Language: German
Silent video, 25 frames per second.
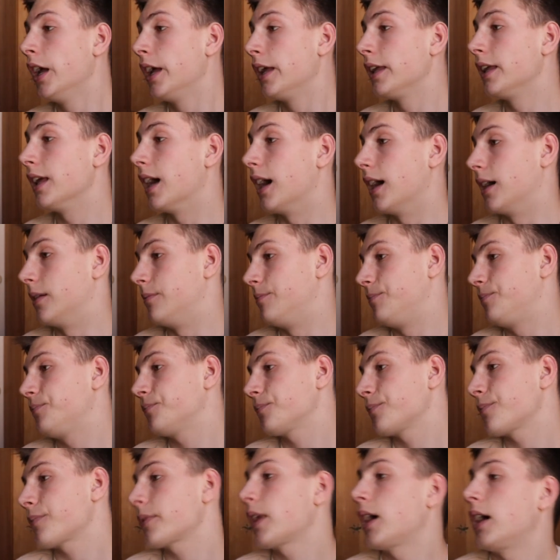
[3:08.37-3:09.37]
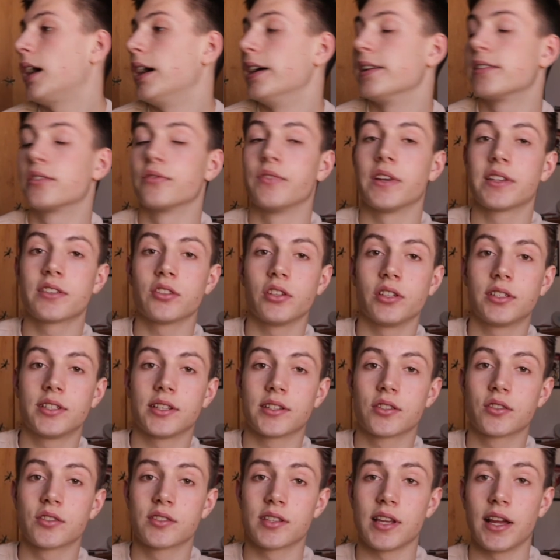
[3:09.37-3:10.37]
Ja, also was soll ich
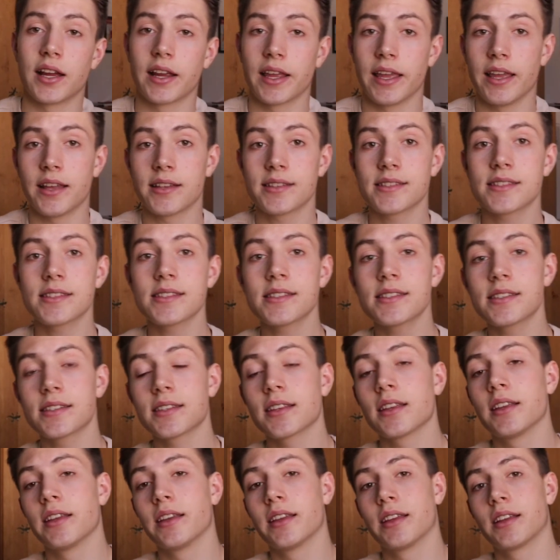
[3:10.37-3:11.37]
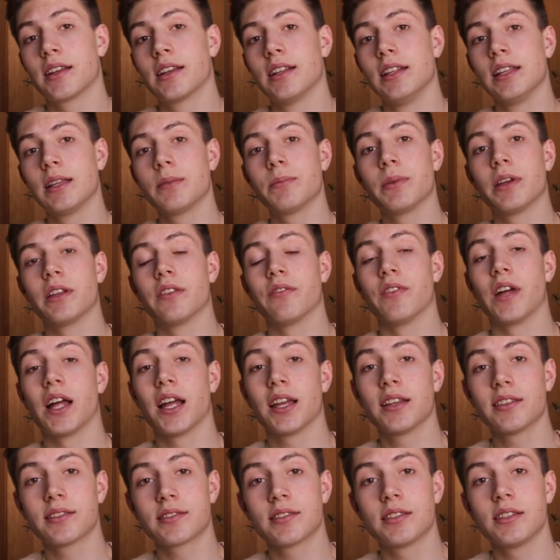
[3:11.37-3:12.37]
dazu sagen? Erstens, Clickbait
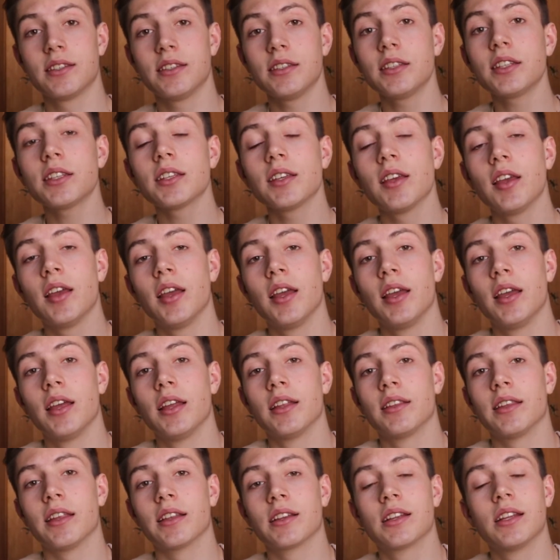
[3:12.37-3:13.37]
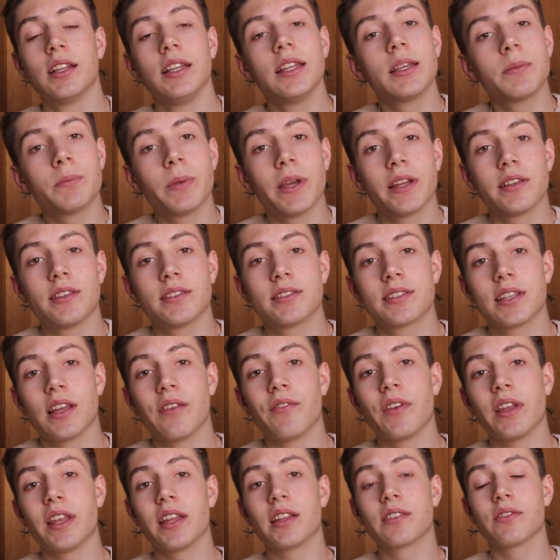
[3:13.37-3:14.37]
war es nicht. Denn Clickbait ist
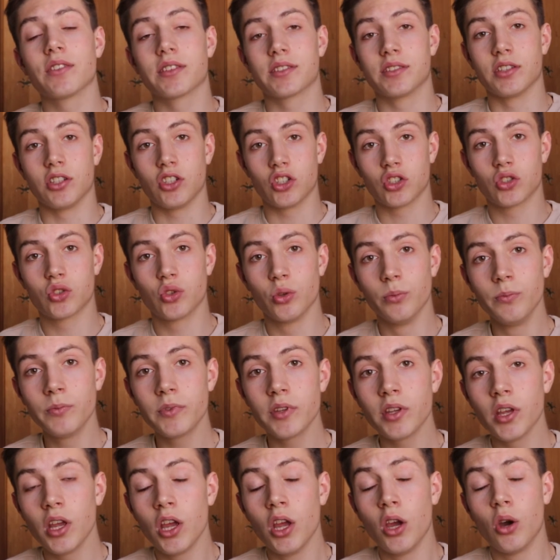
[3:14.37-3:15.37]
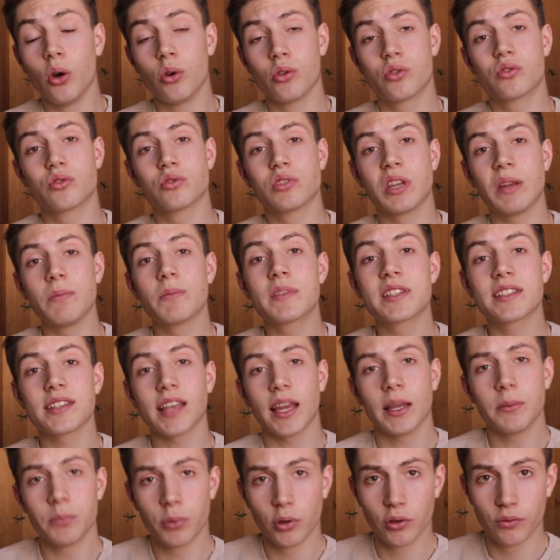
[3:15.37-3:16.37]
ja, wenn etwas nicht stimmt. Und zu dem
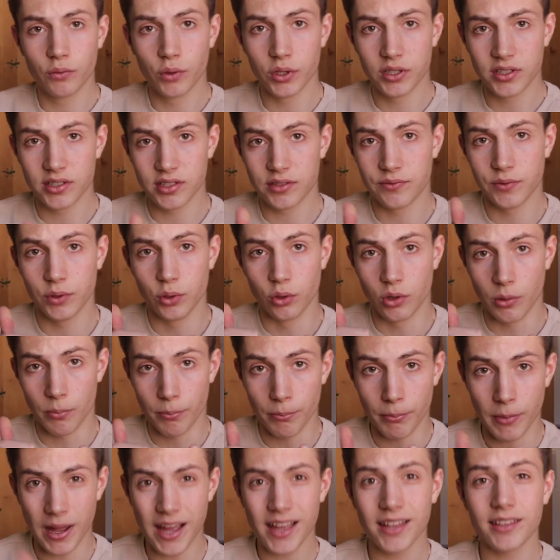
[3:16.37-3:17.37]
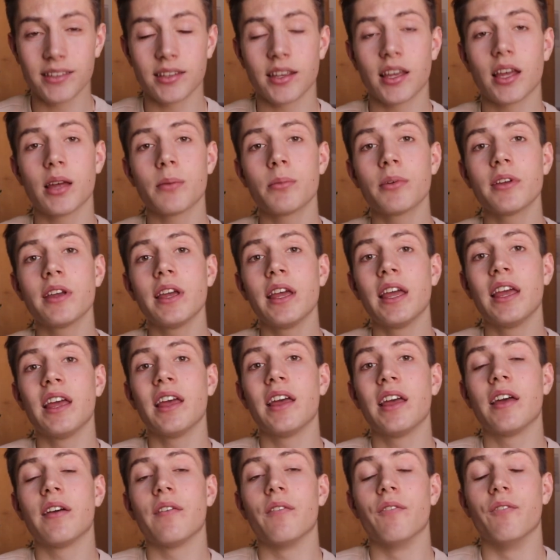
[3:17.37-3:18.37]
Zeitpunkt, wo ich das Video gemacht habe,
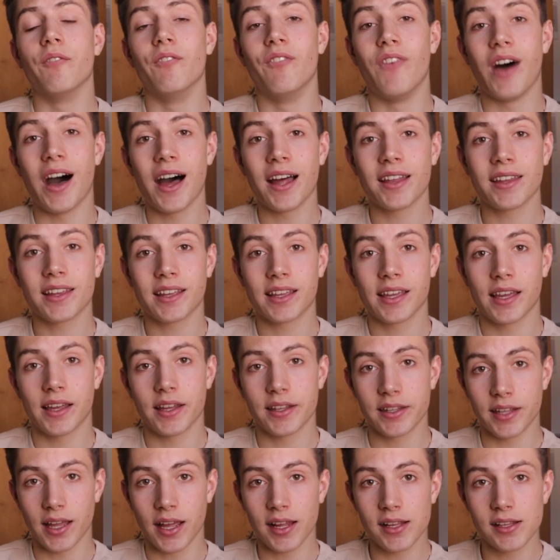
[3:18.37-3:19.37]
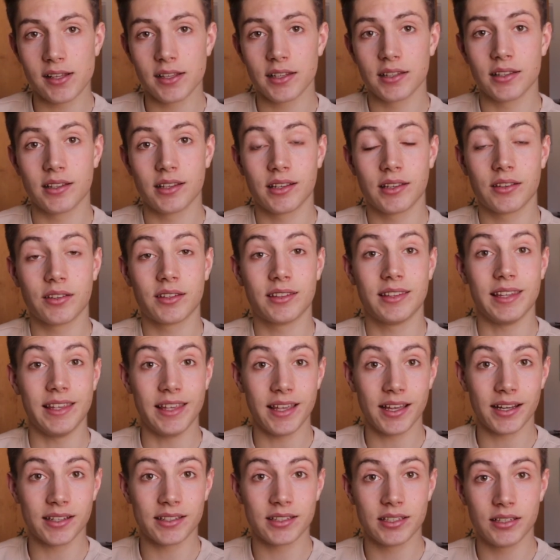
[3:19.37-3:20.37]
war der Kanal
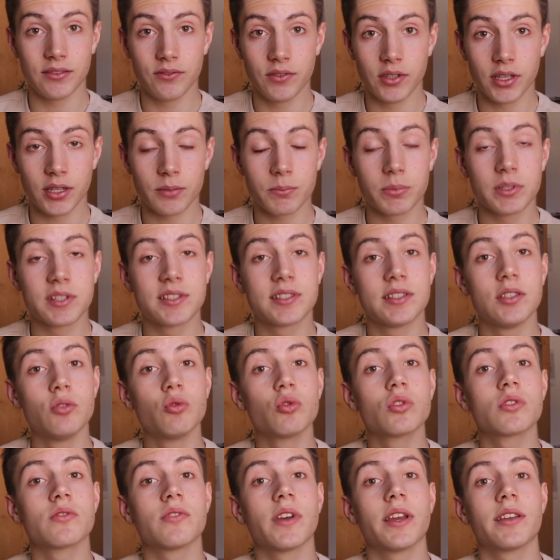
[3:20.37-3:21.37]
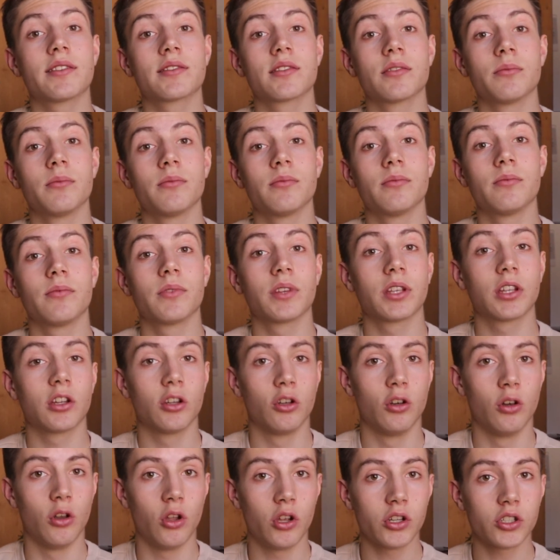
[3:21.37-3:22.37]
deaktiviert bzw.
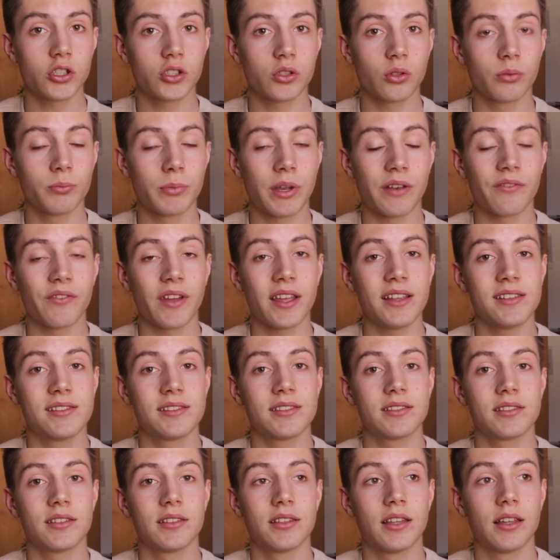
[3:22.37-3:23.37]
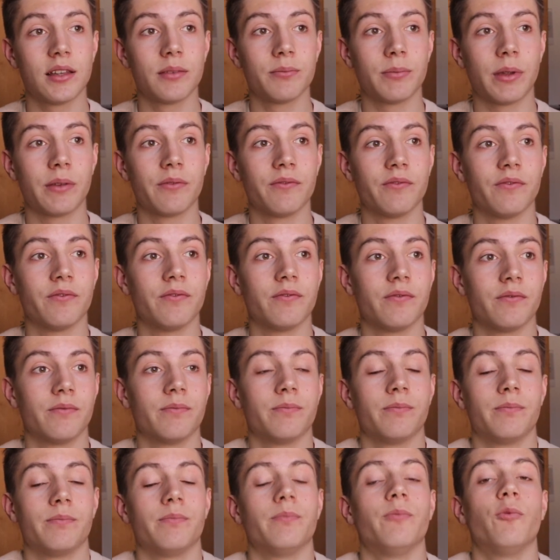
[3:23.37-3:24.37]
gelöscht und man weiß, äh, man
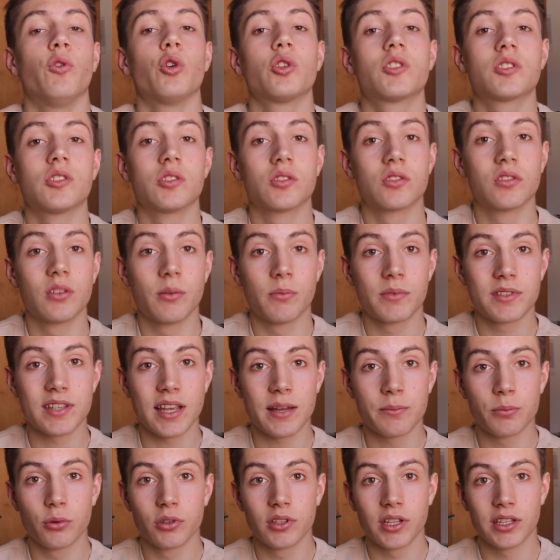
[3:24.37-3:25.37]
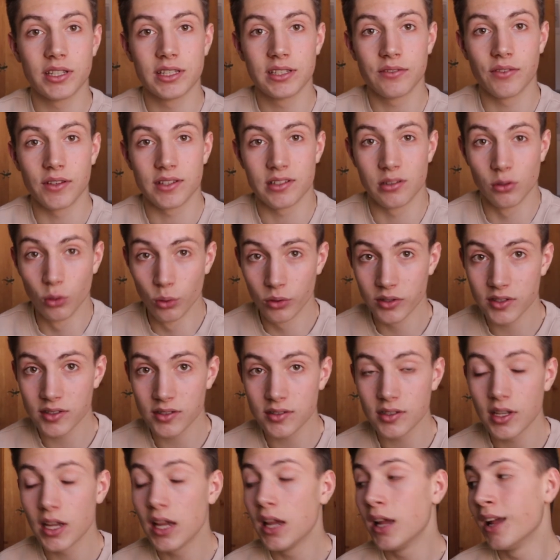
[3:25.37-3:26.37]
wusste zu dem Zeitpunkt ja nicht, was los
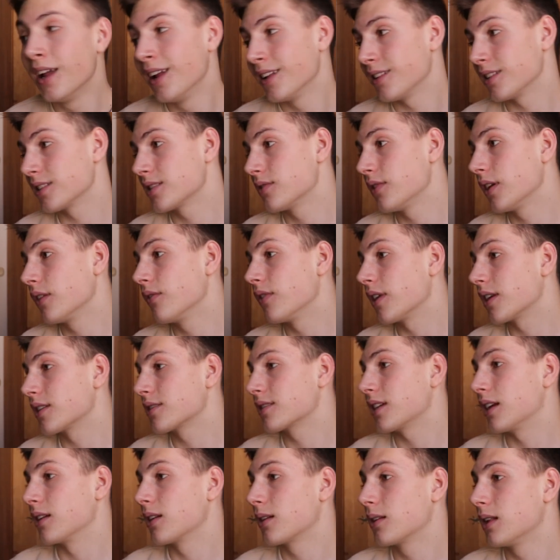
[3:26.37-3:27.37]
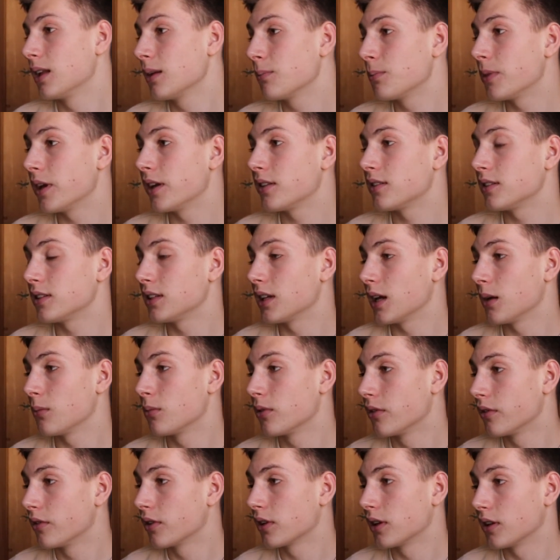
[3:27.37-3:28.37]
ist. Deswegen war das kein Clickbait. Ich
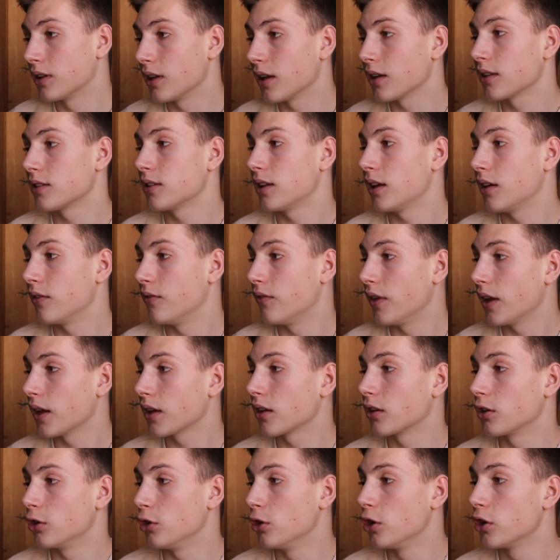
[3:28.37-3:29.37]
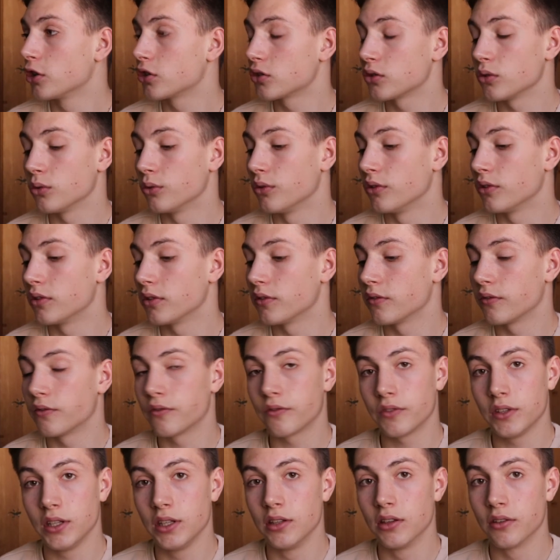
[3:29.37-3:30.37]
habe gedacht, er wäre gelöscht und
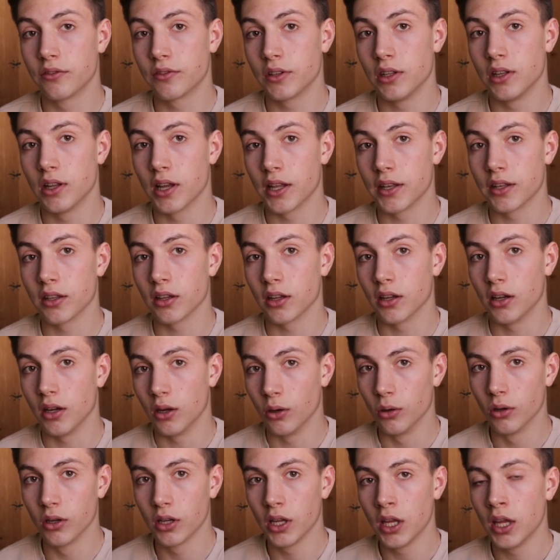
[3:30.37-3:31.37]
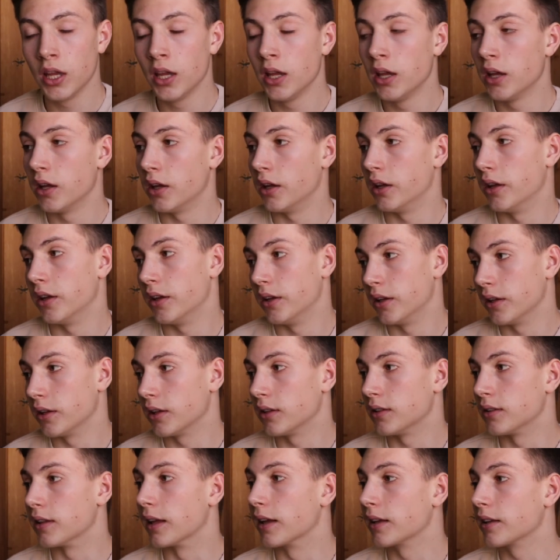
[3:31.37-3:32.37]
viele, viele andere auch. Äh,
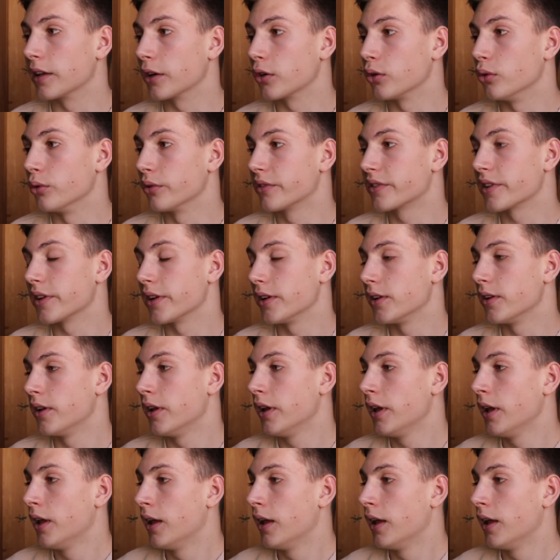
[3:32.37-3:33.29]
ich denke, der Großteil.